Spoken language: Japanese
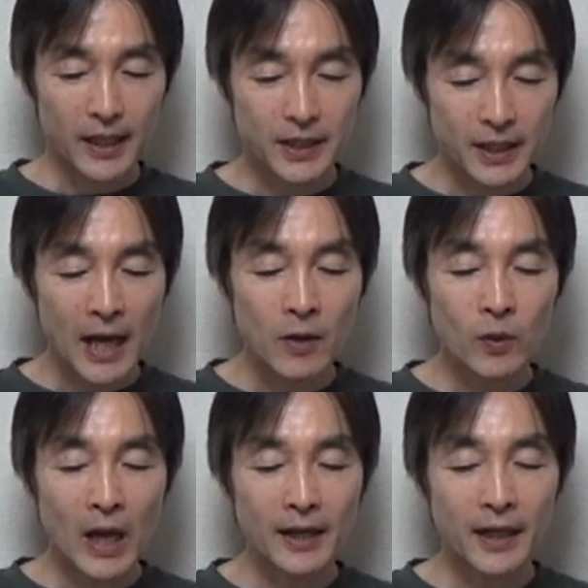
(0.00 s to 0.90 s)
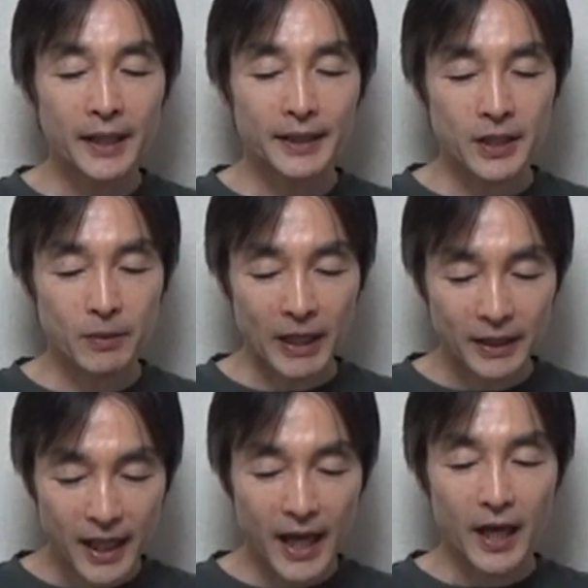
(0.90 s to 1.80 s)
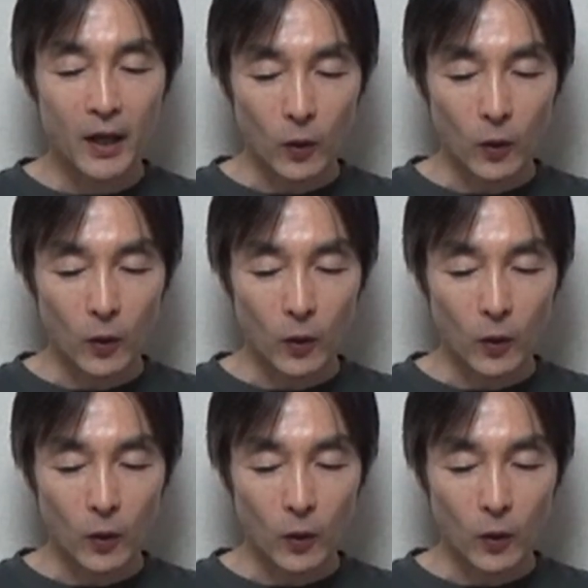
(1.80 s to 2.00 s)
時間を考えてしまって